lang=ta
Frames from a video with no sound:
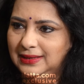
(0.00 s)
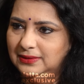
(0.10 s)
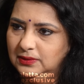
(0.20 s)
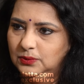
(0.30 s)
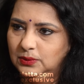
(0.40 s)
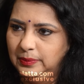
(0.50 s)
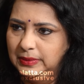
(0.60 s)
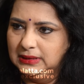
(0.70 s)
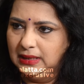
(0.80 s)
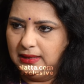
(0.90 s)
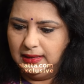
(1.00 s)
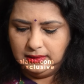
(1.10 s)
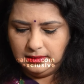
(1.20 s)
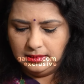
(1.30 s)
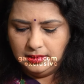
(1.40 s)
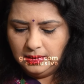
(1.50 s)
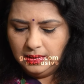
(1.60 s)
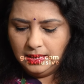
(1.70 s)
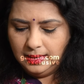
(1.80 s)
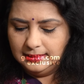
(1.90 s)
இழுத்துரும் நம்ம ஸ்கின்லேருந்து
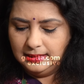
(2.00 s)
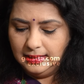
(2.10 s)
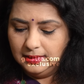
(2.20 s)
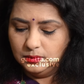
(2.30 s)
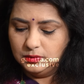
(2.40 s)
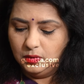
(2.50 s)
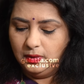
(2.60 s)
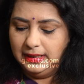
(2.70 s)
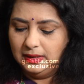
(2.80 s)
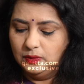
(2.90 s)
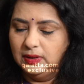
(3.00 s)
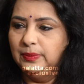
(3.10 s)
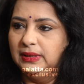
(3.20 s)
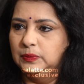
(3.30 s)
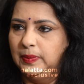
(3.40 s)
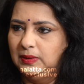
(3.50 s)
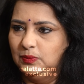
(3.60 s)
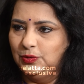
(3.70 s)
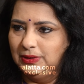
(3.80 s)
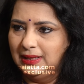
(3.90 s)
அதனால கொஞ்சம் ஆயிலோடு மிக்ஸ்
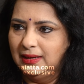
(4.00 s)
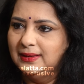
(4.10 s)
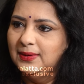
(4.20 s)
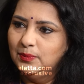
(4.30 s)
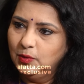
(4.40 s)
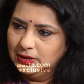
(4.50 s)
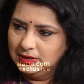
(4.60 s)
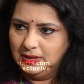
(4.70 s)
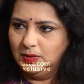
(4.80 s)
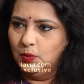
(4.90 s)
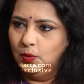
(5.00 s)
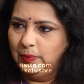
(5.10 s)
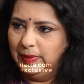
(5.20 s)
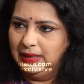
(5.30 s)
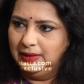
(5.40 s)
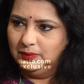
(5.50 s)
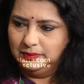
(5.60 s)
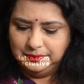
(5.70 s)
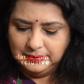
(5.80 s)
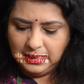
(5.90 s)
பண்ணும்பொழுது தான் மாய்ச்சரை ஹோல்ட் பண்ணிக்கும்
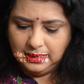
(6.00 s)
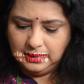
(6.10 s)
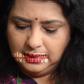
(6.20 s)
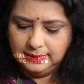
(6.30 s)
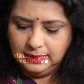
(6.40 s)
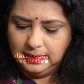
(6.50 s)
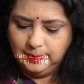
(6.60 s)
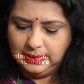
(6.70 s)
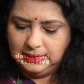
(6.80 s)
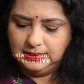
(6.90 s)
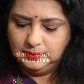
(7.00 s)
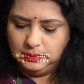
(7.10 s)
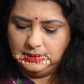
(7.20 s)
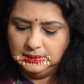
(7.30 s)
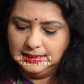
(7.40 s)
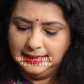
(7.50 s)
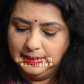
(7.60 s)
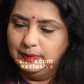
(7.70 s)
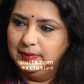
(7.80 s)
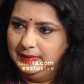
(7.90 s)
அதனால தான் நம்ம இந்த ஒரு
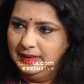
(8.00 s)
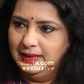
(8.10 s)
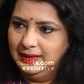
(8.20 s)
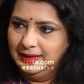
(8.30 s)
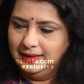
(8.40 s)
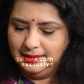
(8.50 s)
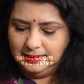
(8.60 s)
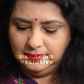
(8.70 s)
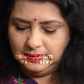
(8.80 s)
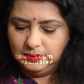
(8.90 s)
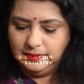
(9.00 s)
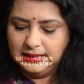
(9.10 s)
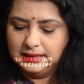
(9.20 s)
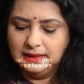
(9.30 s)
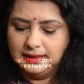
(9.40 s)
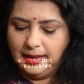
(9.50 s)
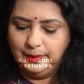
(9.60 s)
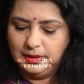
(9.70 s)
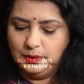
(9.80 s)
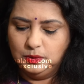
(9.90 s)
க்ரீம் இதை வந்து வின்டர்
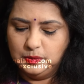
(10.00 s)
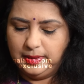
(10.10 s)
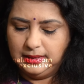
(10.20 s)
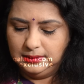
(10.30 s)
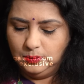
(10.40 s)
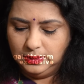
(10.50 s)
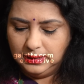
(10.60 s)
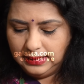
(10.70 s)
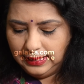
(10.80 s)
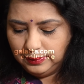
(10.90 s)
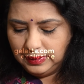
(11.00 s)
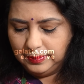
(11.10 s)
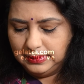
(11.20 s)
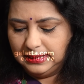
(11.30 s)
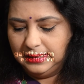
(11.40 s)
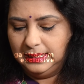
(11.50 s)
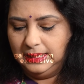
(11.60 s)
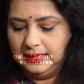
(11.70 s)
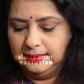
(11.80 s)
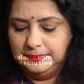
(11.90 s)
டைமுக்கு யூஸ் பண்ணுறதுக்கு ஒரு க்ரீம் நம்ம
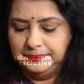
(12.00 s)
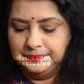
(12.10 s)
தயாரிக்கலாம்